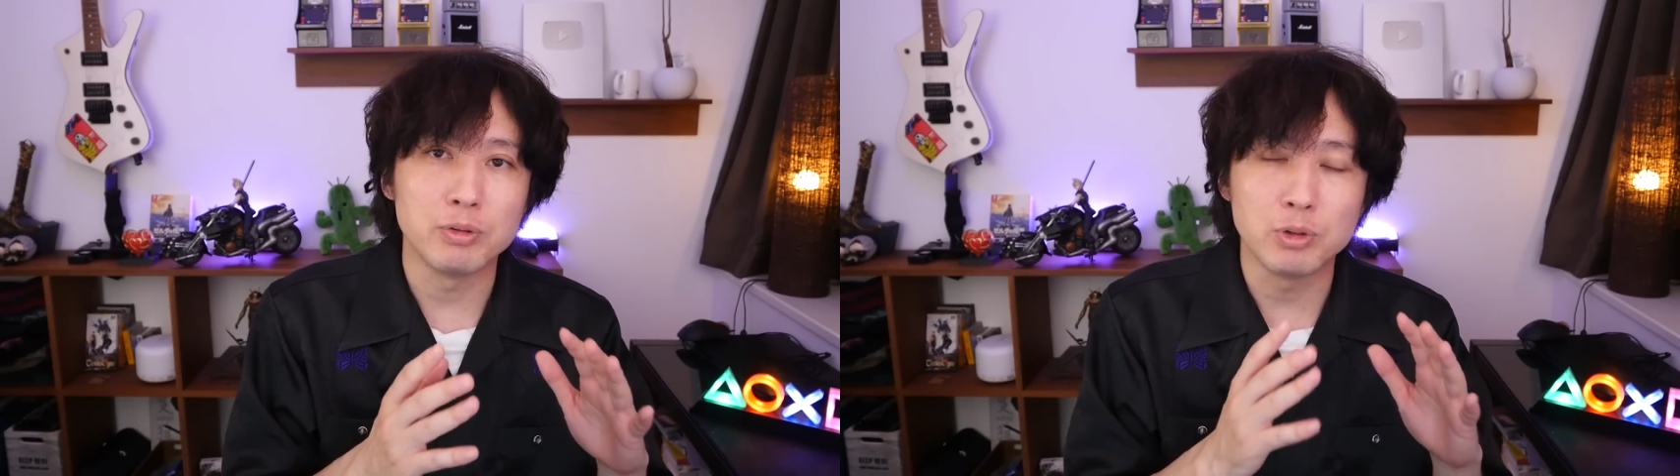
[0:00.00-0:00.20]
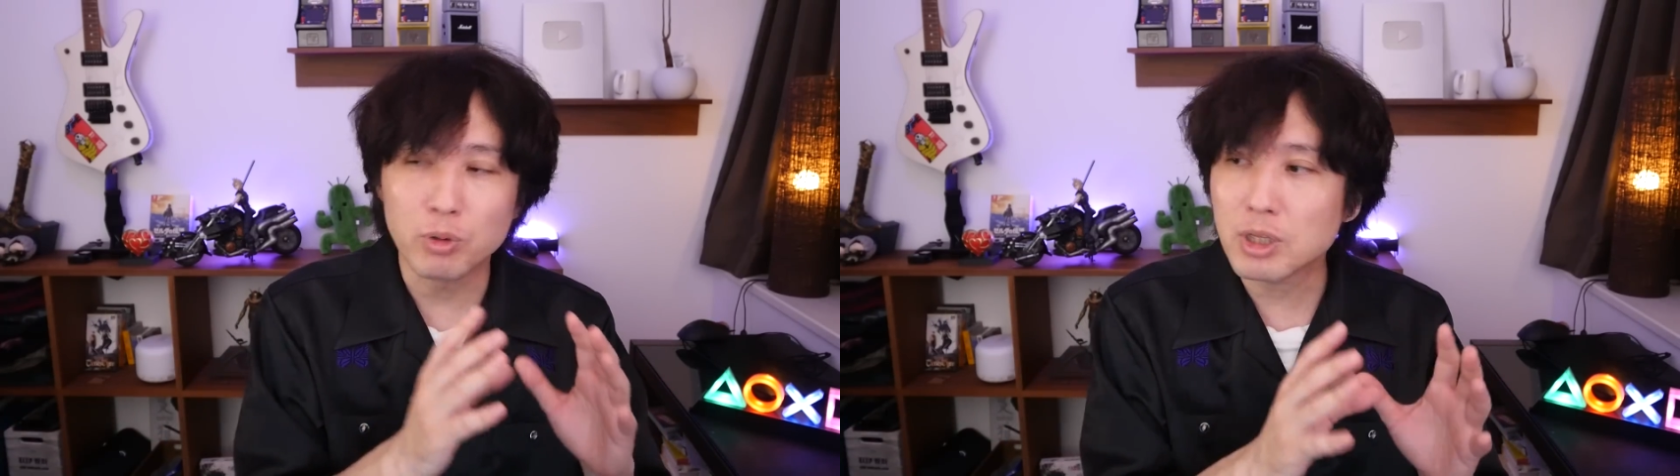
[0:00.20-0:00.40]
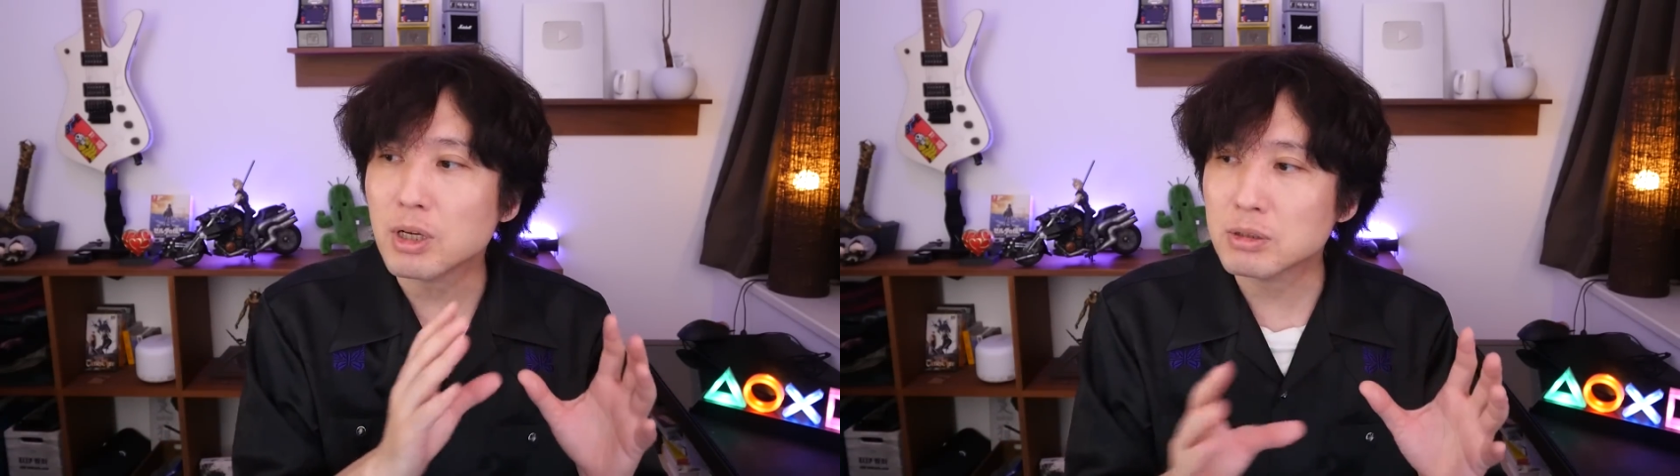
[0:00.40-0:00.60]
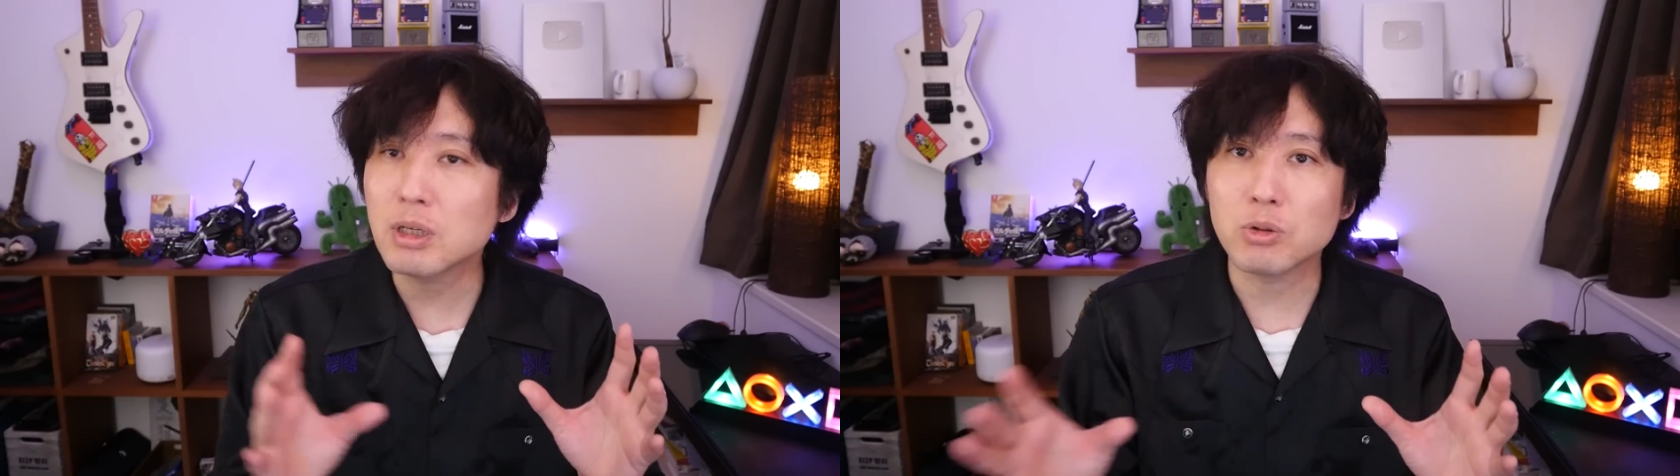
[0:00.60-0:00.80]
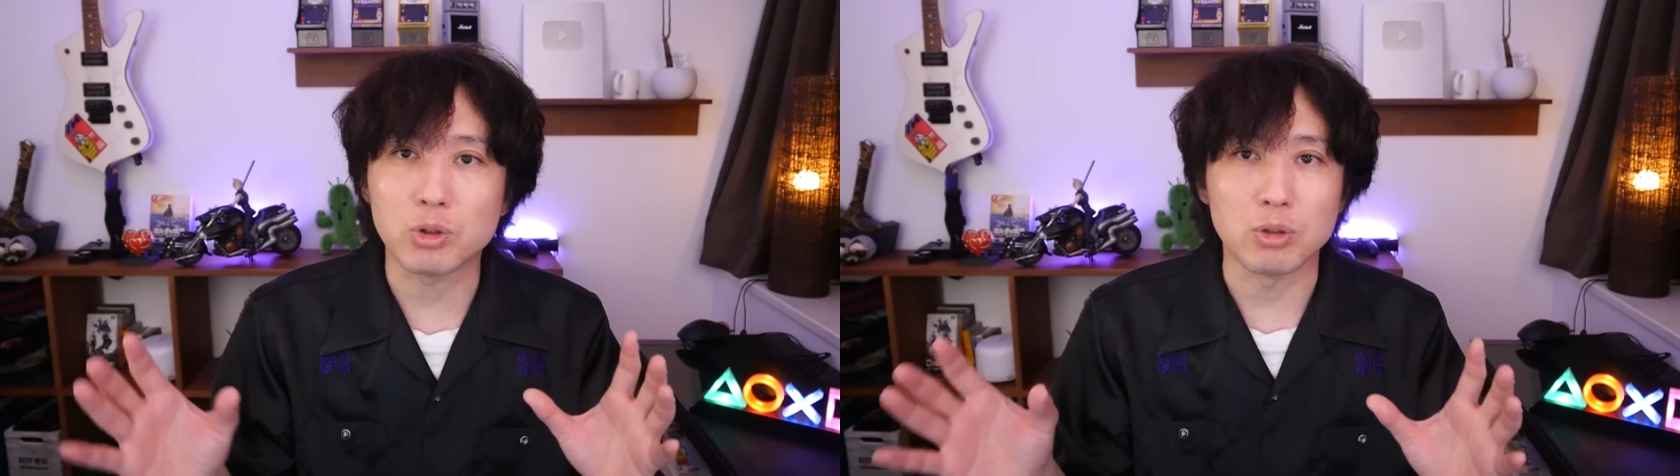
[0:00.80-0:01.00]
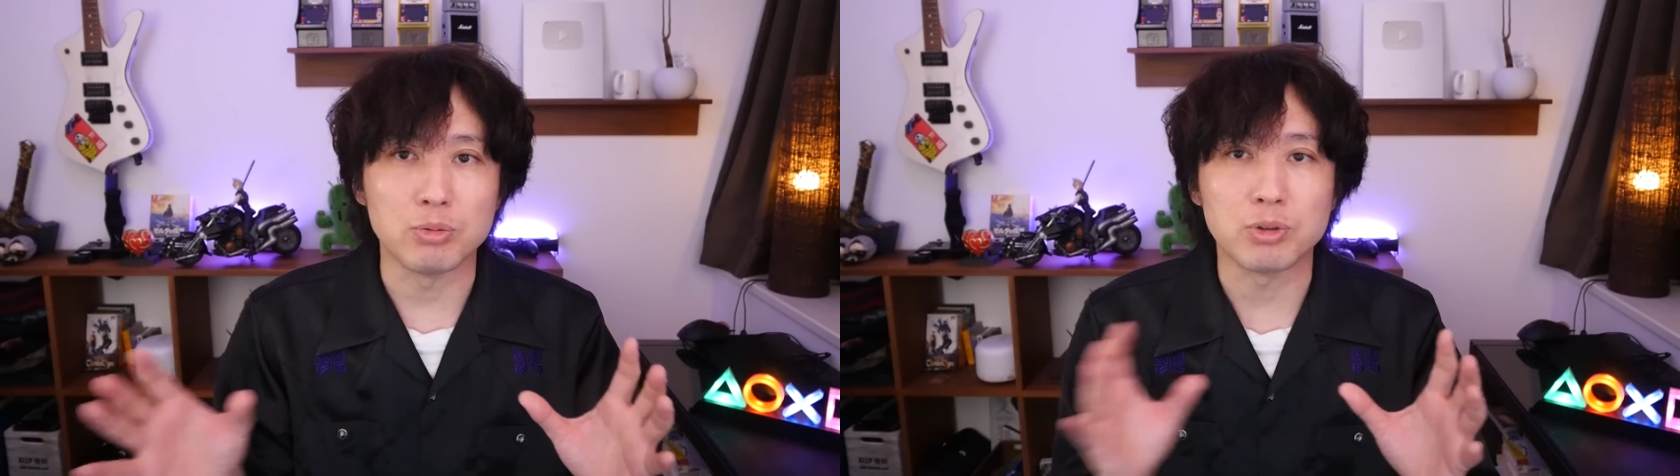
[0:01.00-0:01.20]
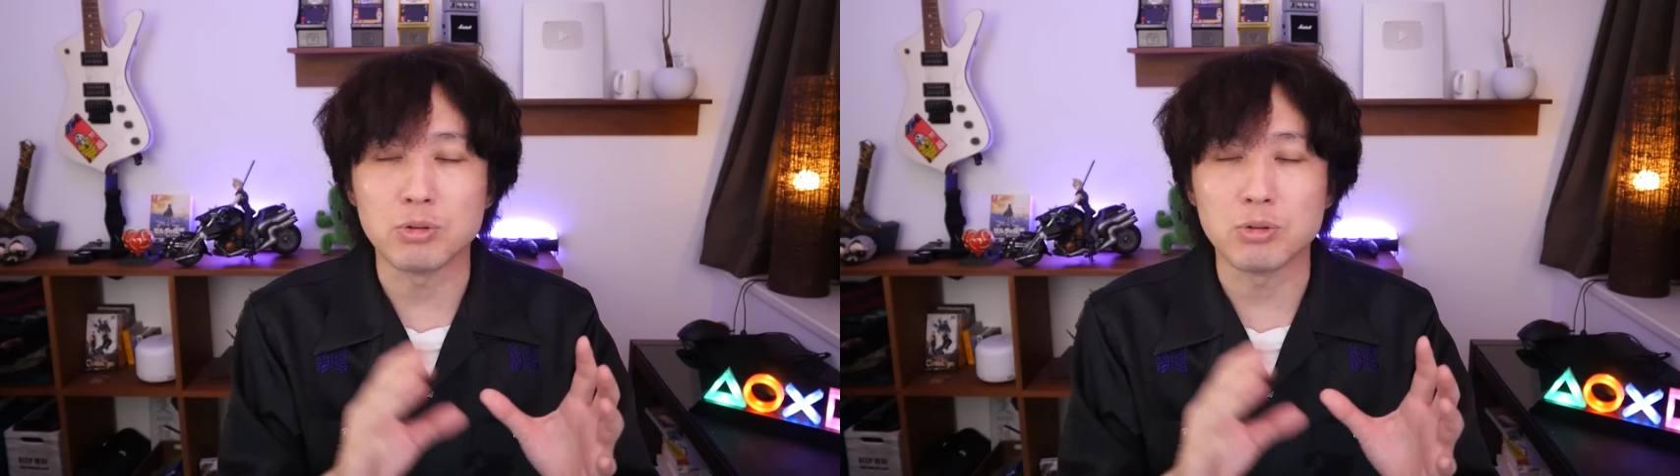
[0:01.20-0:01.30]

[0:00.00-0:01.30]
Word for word: よりたくさんの人に普